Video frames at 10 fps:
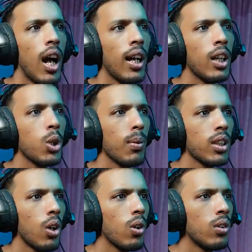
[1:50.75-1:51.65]
हाँ अंकल तुम
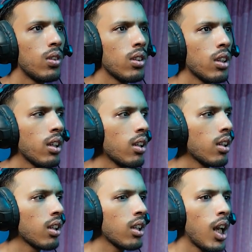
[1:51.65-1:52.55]
बताओ
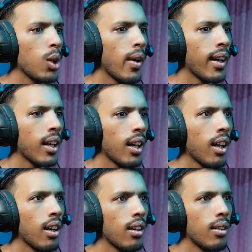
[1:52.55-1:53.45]
कल हुए अंकल
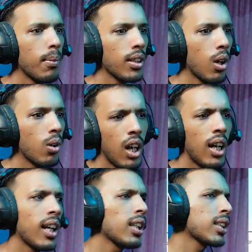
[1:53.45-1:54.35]
बताओ
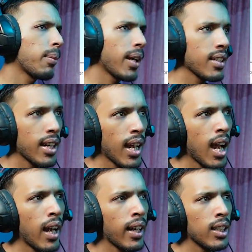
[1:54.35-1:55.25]
अंकल अच्छा प्राइस दे रहा
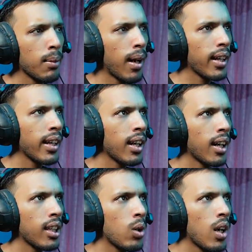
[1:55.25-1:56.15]
है अंकल से बार्गेनिंग
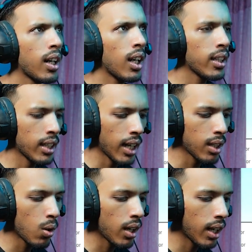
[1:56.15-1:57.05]
करता हूँ अंकल से
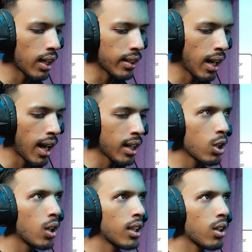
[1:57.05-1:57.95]
कहता हूँ अंकल अट्ठारह
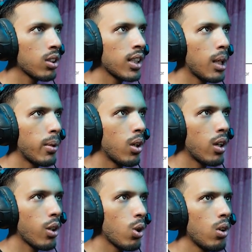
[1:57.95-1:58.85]
नौ हज़ार नौ सौ निन्यानवे
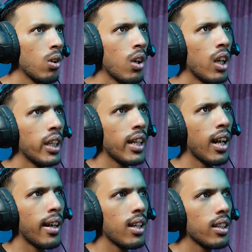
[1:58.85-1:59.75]
डॉलर दो ये
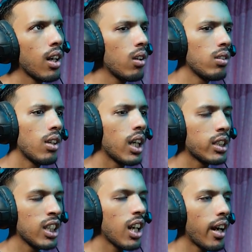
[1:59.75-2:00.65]
गाड़ी ले जाओ
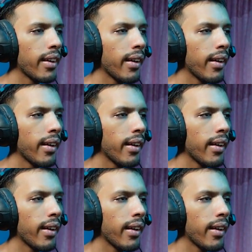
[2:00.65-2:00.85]
अच्छी गाड़ी